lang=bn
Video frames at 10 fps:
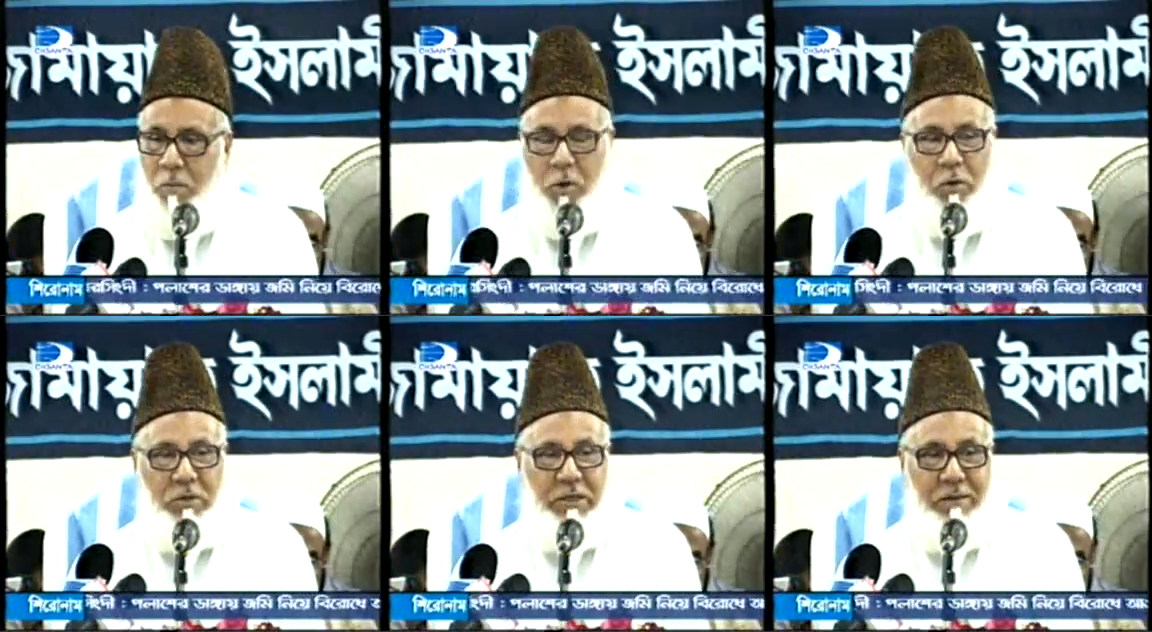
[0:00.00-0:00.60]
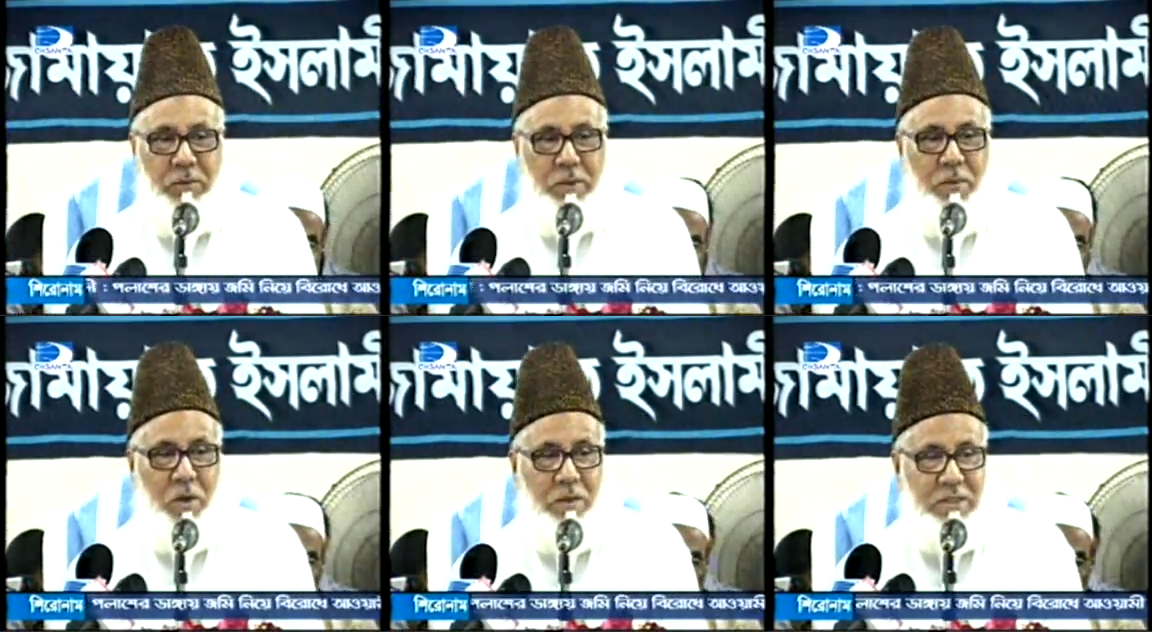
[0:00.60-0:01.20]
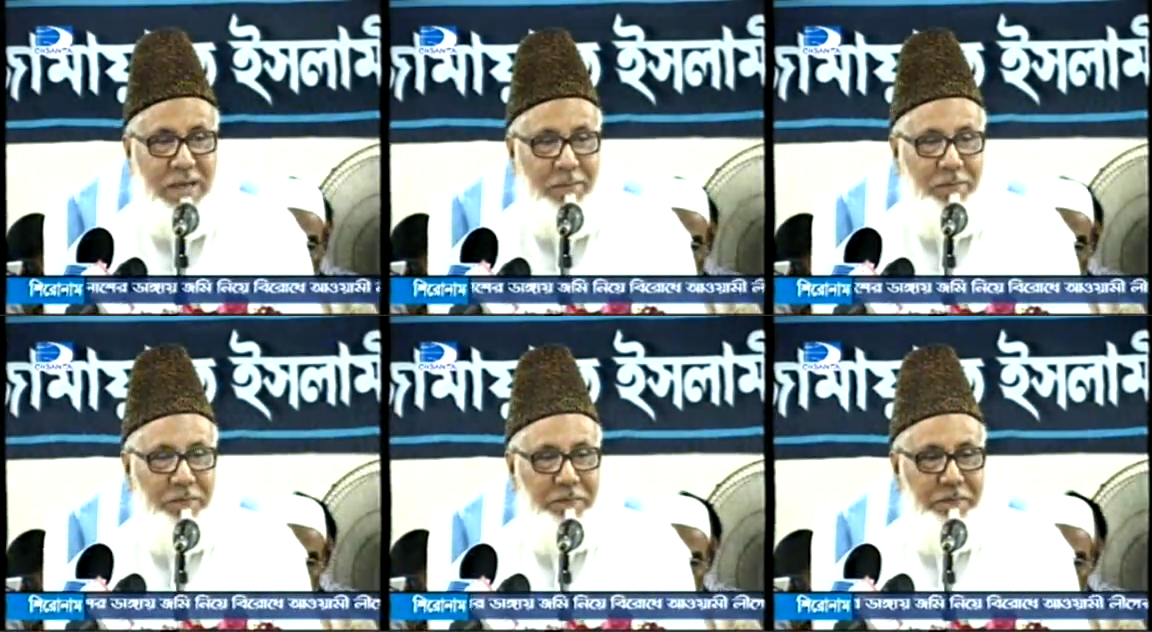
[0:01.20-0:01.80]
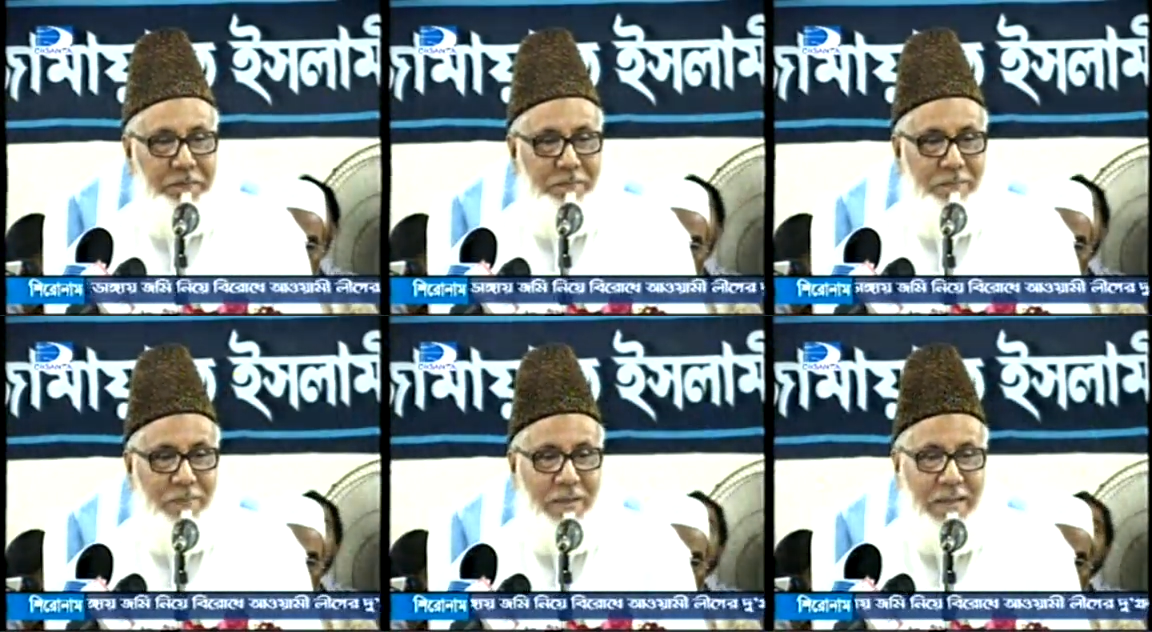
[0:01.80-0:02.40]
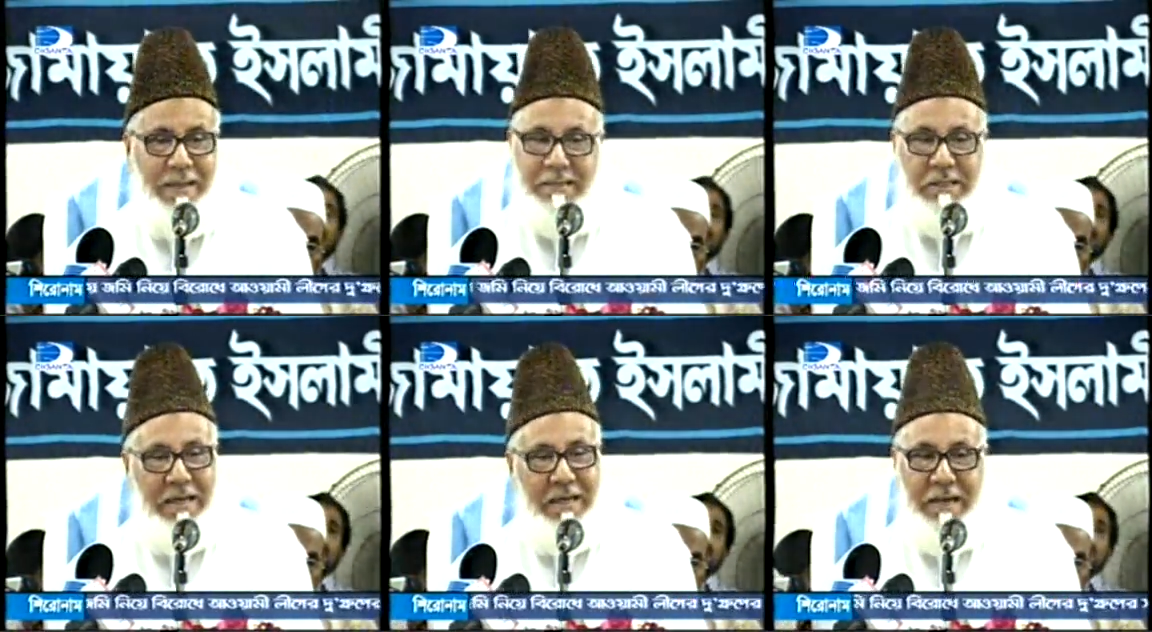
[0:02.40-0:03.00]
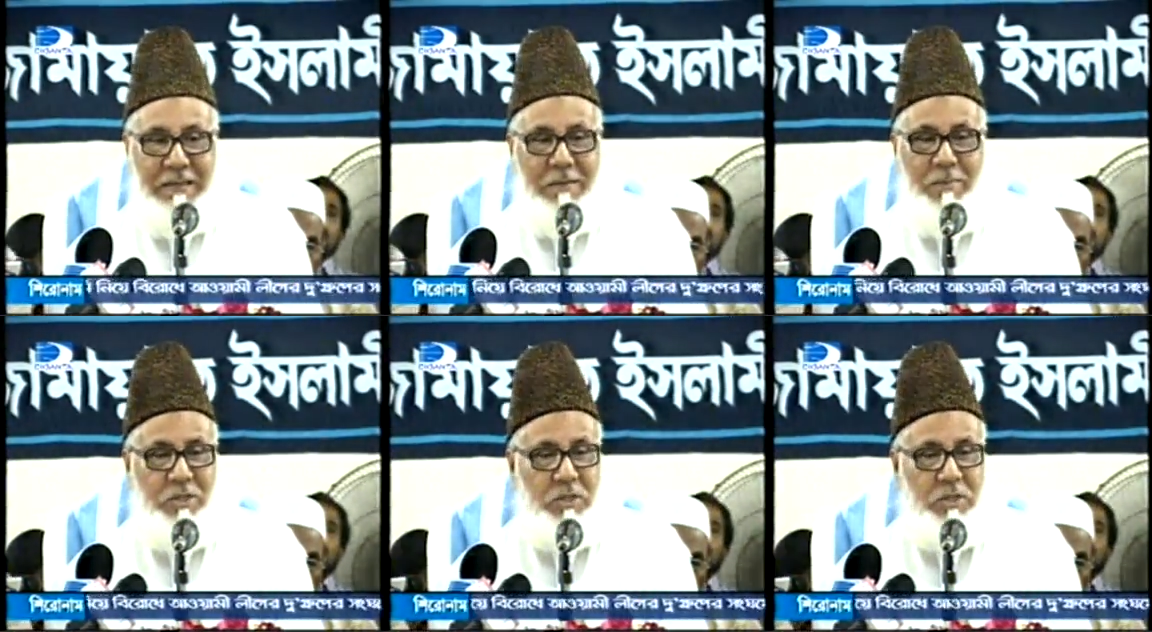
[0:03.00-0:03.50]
মরহুম শেখ মুজিবুর রহমান সাহেব এই শিক্ষানীতি